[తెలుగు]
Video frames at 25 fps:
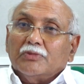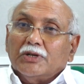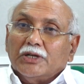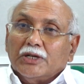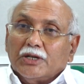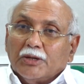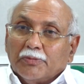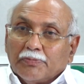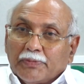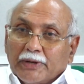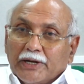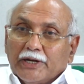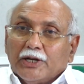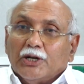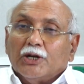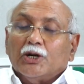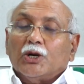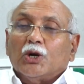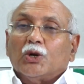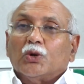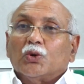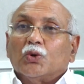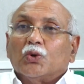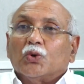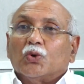అంటే పన్నెండు
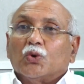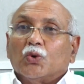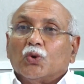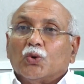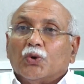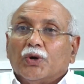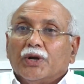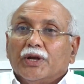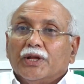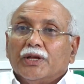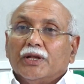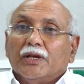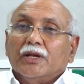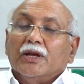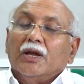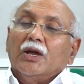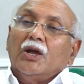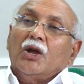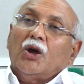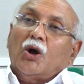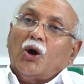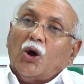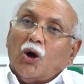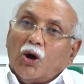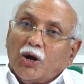అడుగుల రోడ్ని
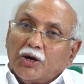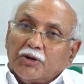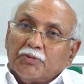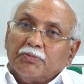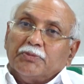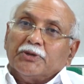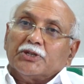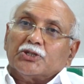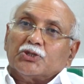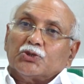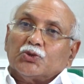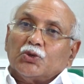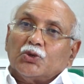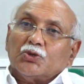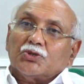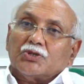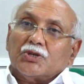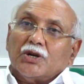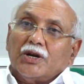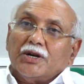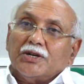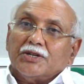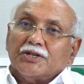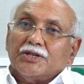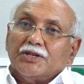హాట్ మిక్స్తో
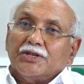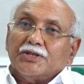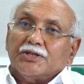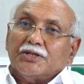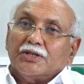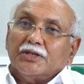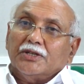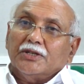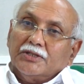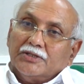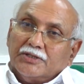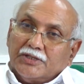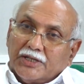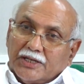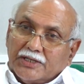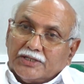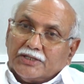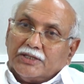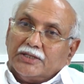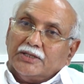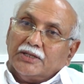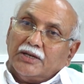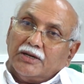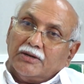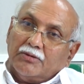స్టార్ట్ చేసి
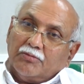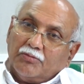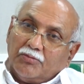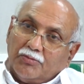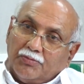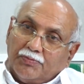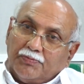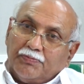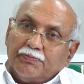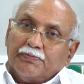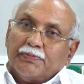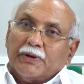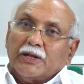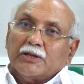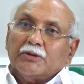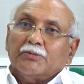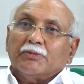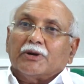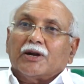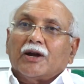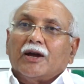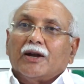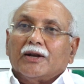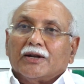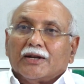చేసిన ప్రథమ
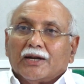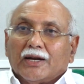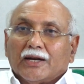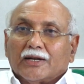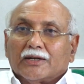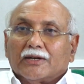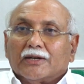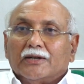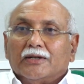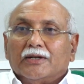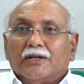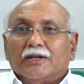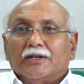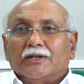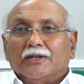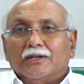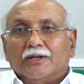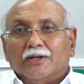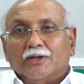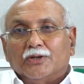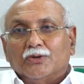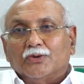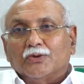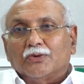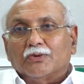కాంట్రాక్టర్ని
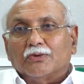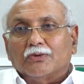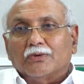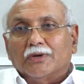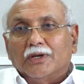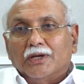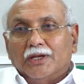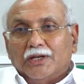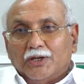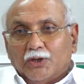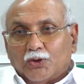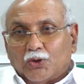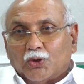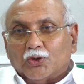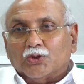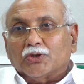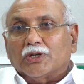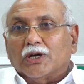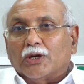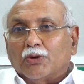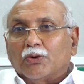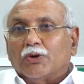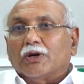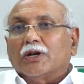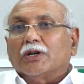నేను ఈరోజు
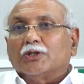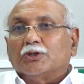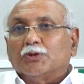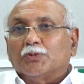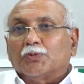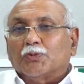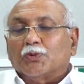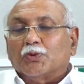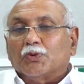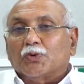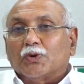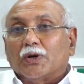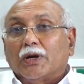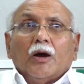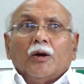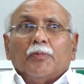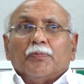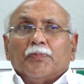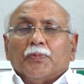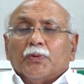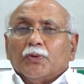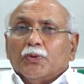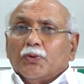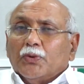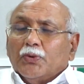గర్వంగా చెప్పుకుంటున్నాను
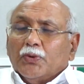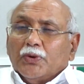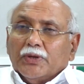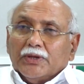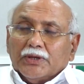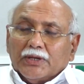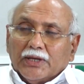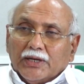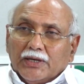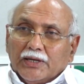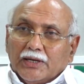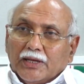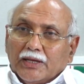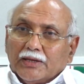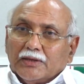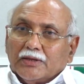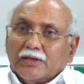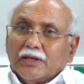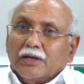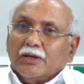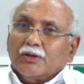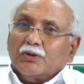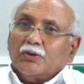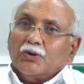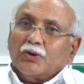అప్పుడు అంత అండి
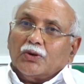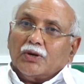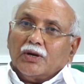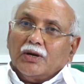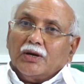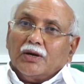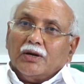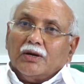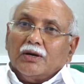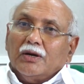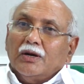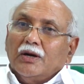అంతా ఆరు